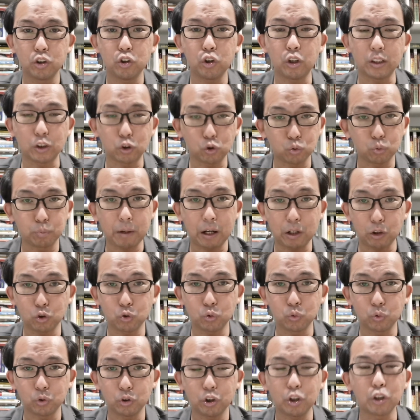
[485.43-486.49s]
愿主帮
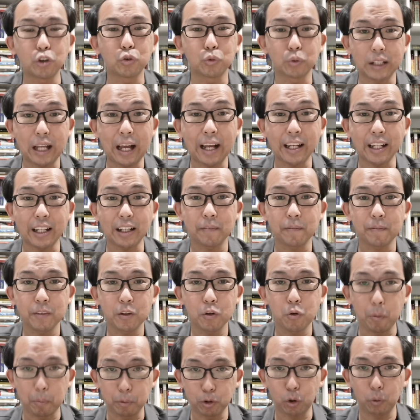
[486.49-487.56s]
助，愿主带领，
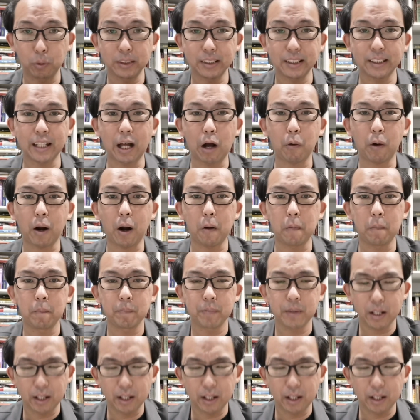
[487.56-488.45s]
我们同心祷告。